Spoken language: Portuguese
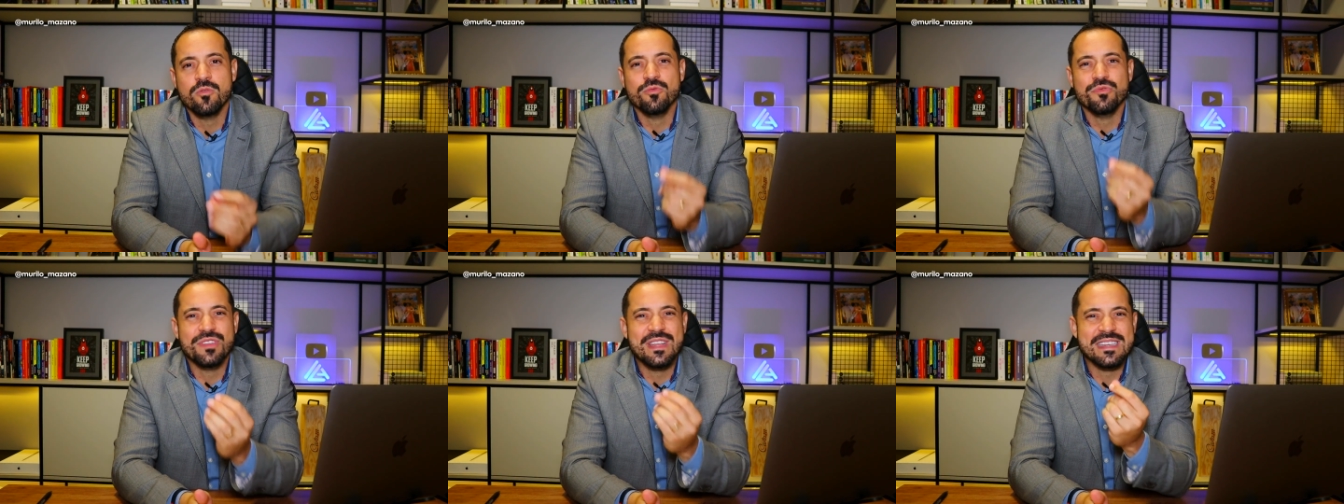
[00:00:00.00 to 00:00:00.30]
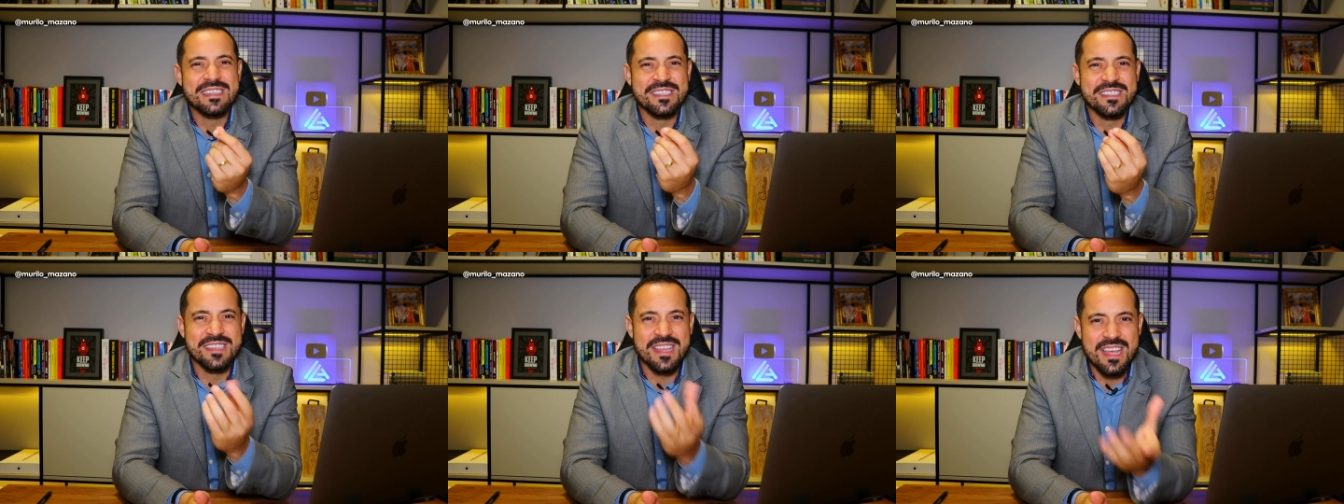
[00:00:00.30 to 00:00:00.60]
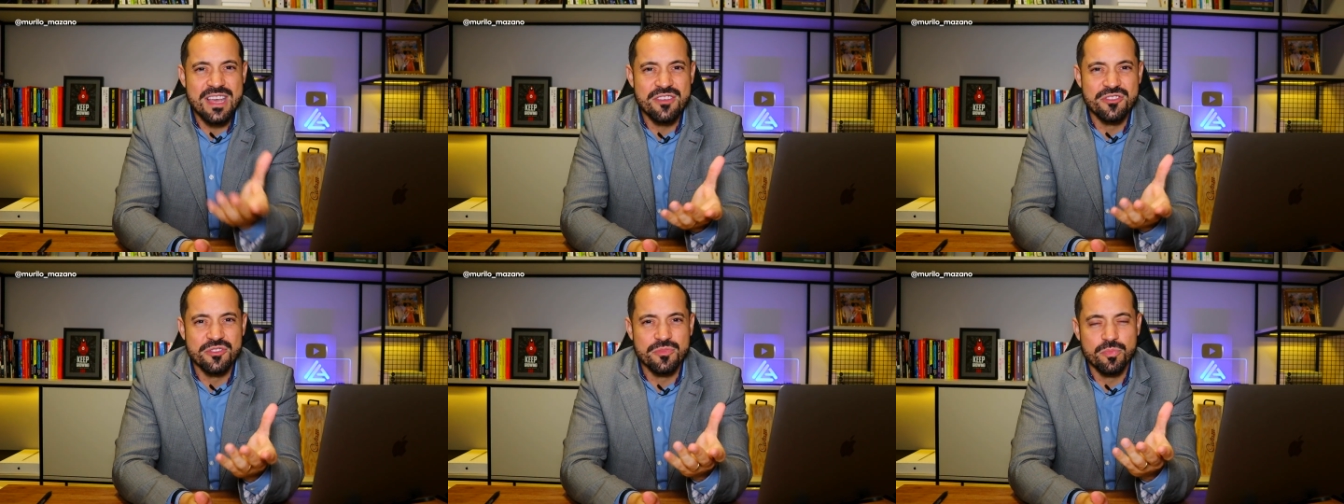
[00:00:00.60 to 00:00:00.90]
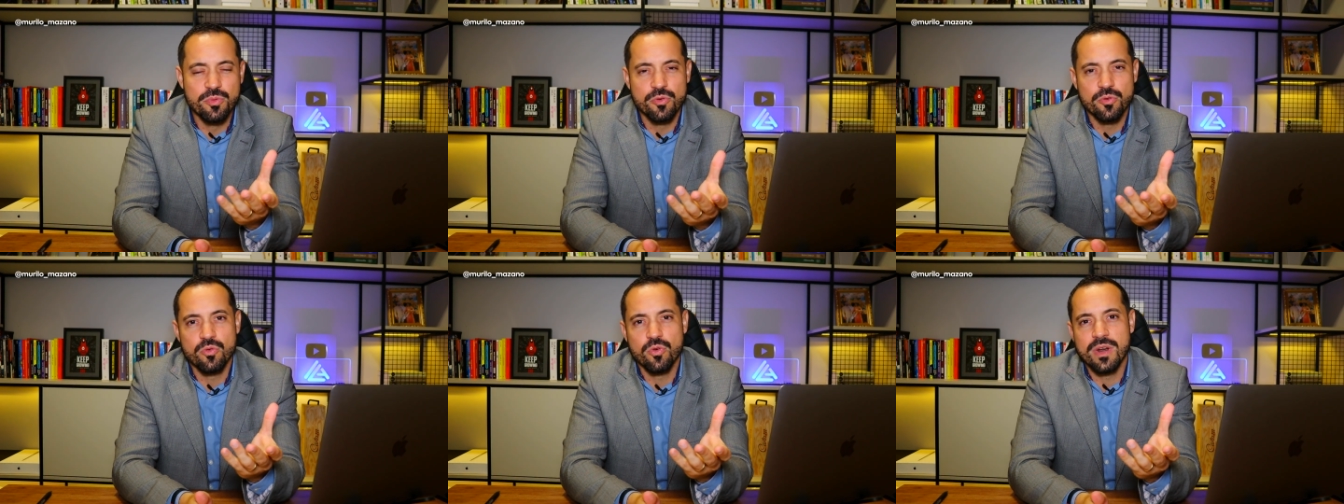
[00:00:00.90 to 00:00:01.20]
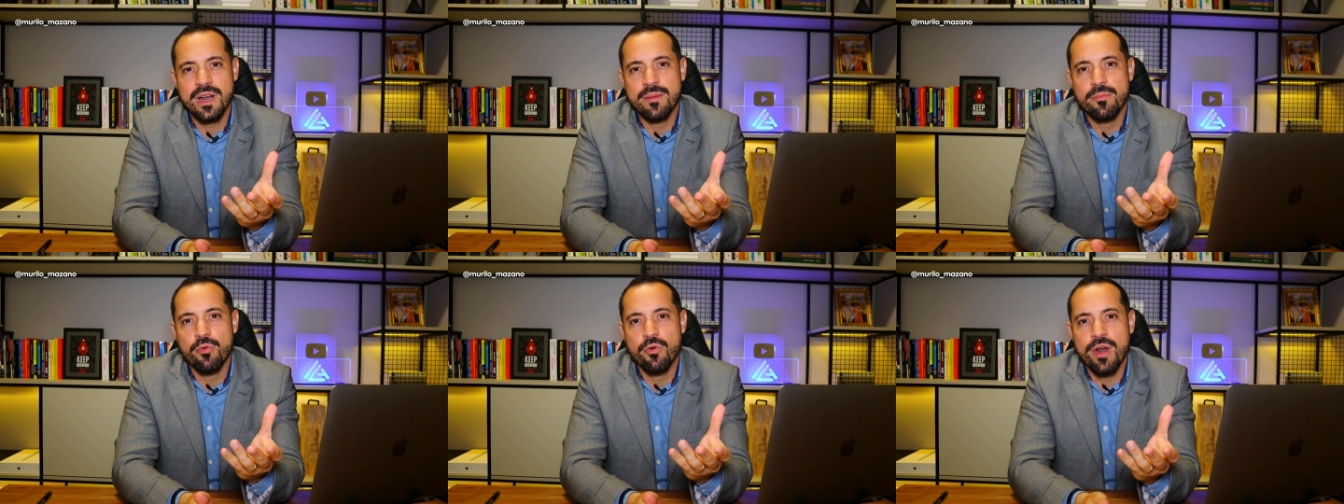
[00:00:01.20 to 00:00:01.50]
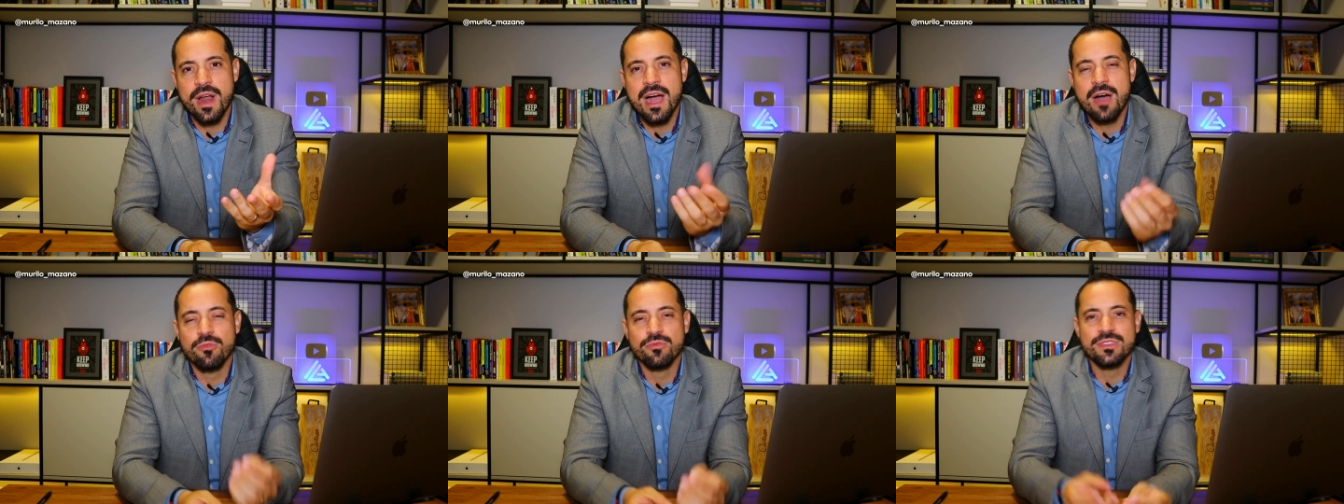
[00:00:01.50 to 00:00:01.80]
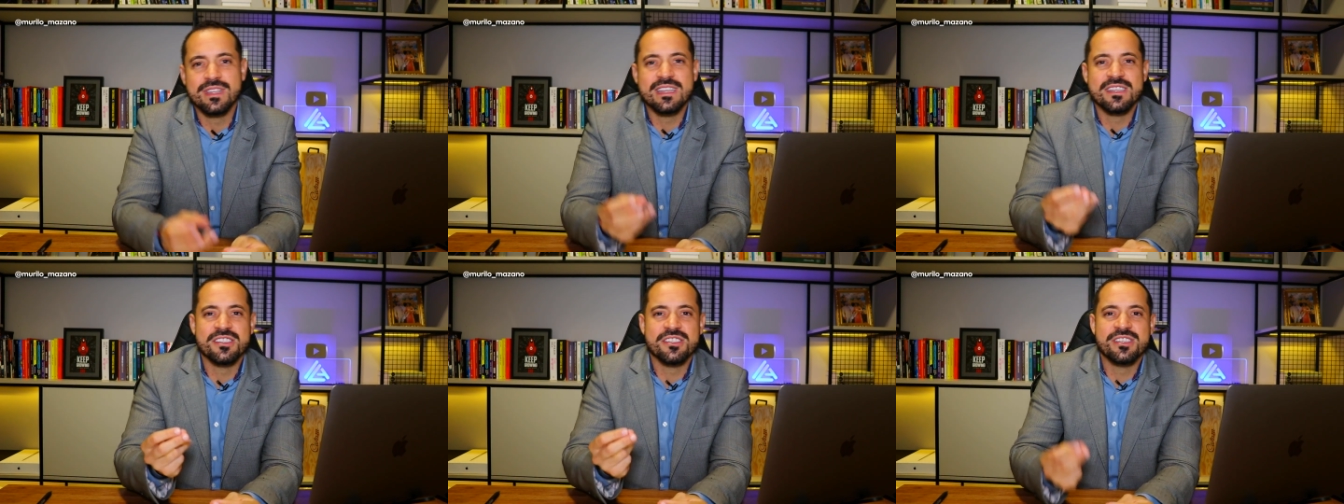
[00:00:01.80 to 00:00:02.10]
um desejo por colaborar, um
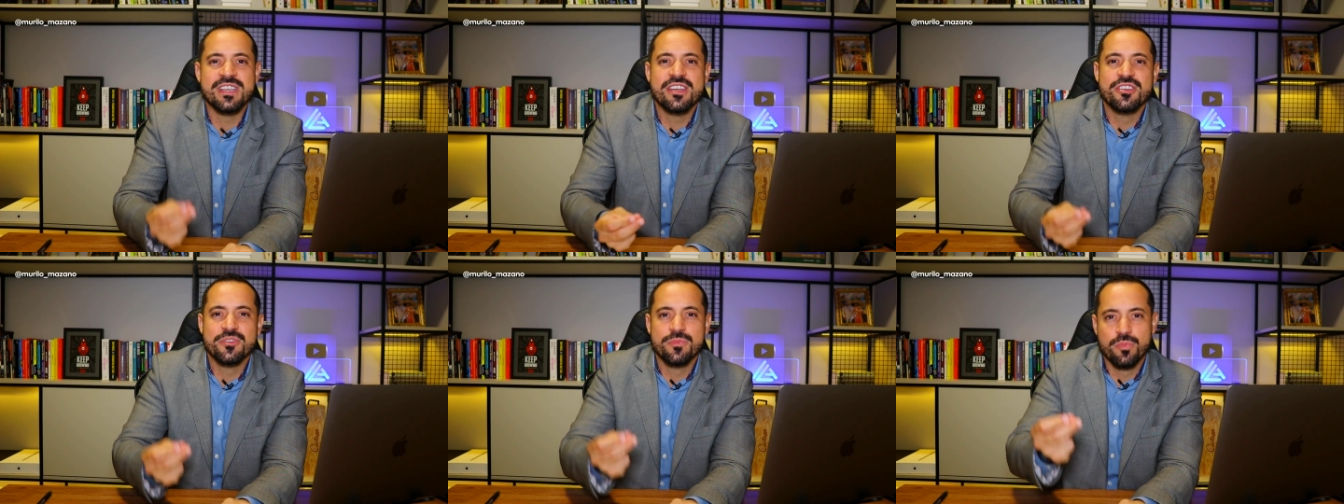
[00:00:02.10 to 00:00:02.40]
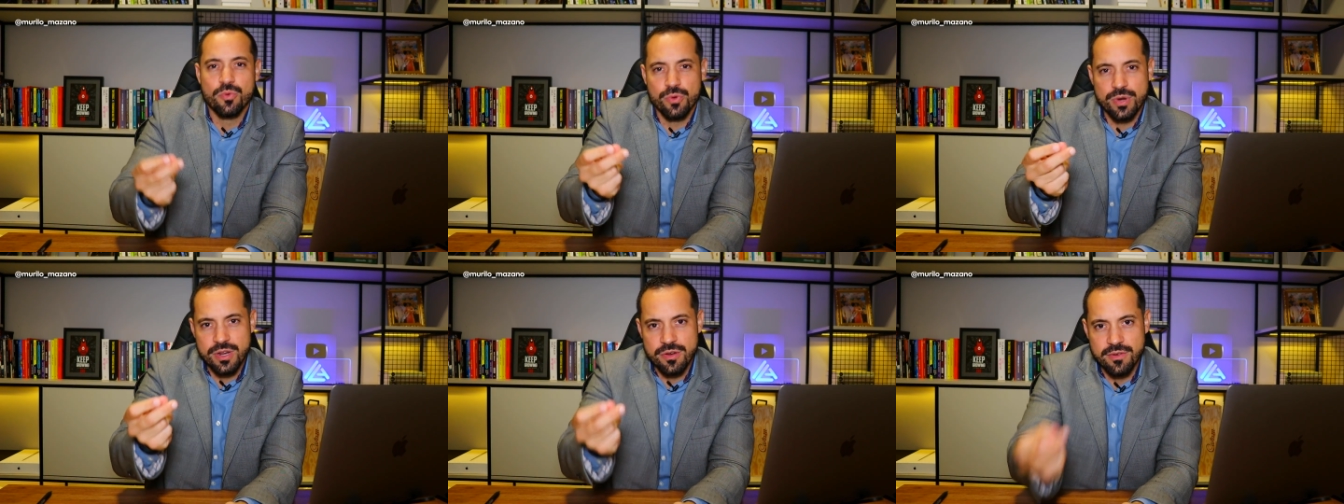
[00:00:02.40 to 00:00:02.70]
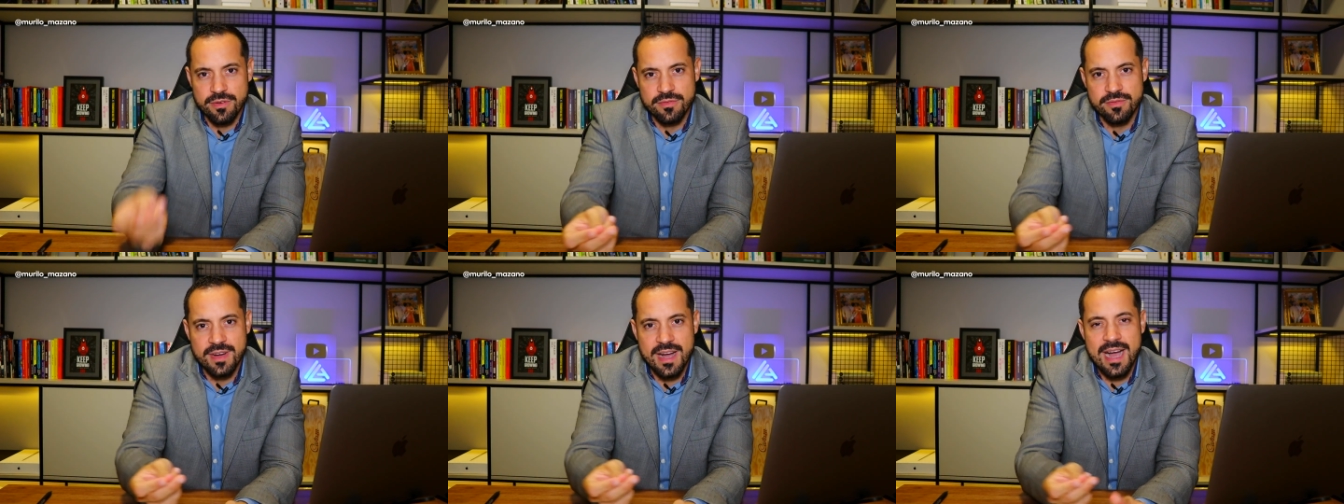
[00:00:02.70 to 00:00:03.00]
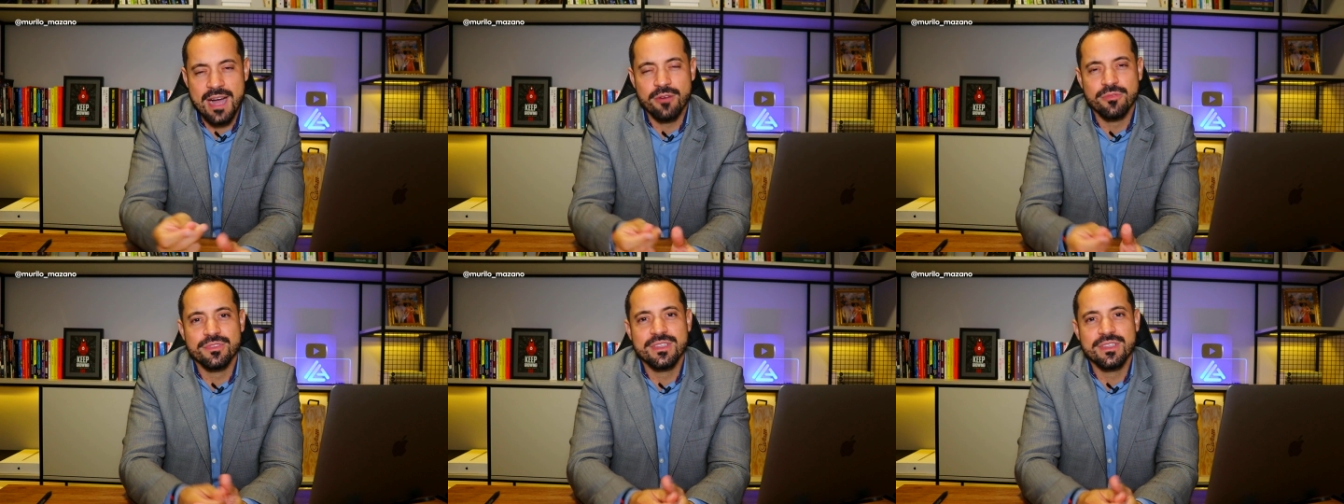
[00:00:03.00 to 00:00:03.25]
desejo por inovar,